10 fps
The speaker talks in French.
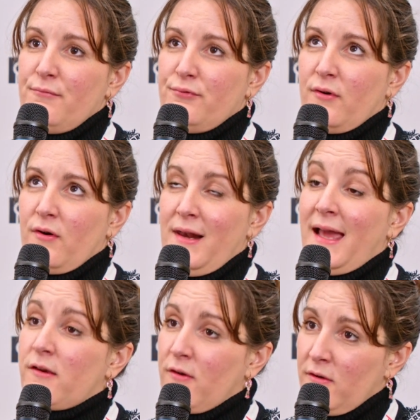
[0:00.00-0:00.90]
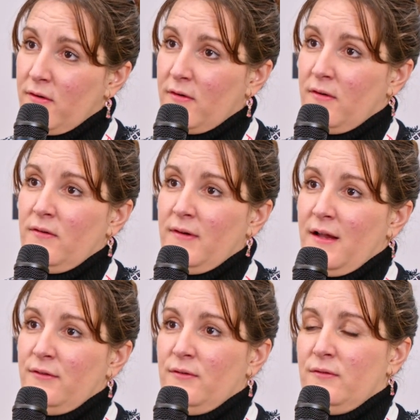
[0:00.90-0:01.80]
pour l'accueil
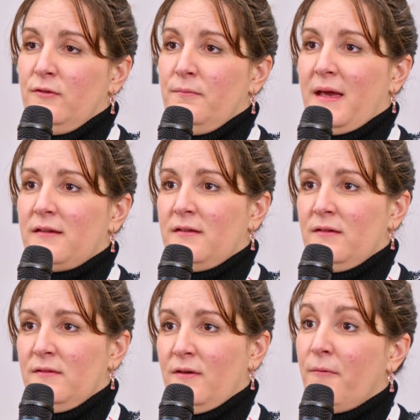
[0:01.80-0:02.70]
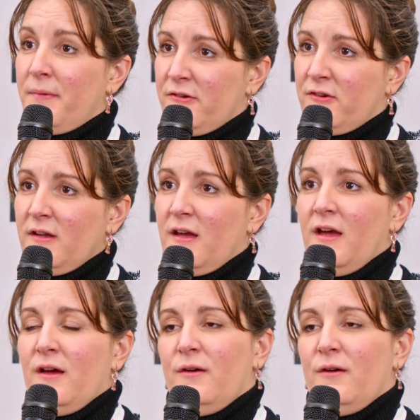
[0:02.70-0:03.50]
voilà, de, personnes empêchées